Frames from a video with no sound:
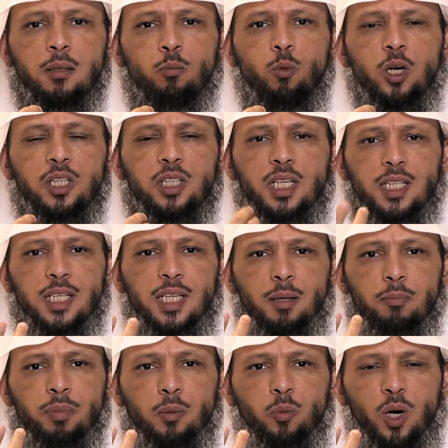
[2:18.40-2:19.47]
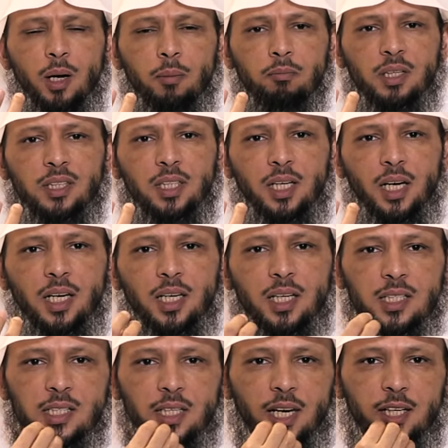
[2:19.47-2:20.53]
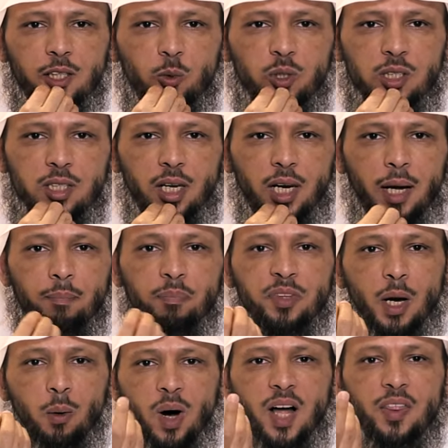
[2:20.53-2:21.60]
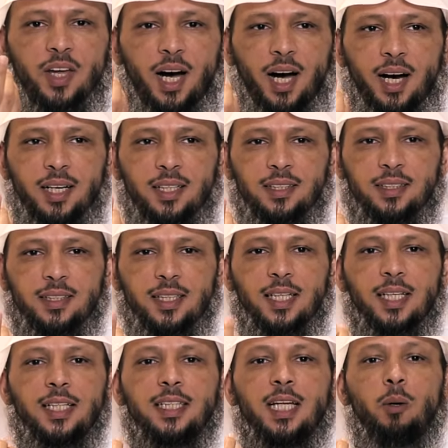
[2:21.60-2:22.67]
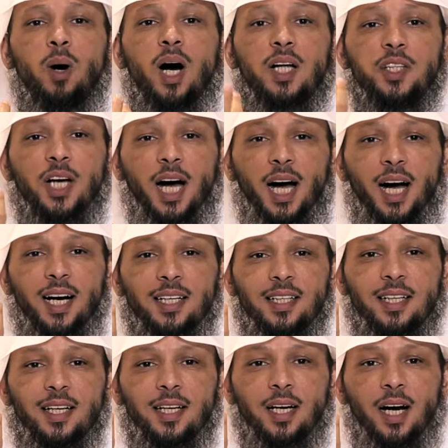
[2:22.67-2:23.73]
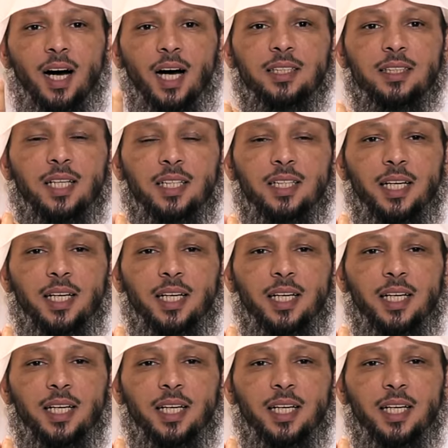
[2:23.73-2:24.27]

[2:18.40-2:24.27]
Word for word: مقتديا بمحمد عليه الصلاة والسلام تواضع تواضع حتى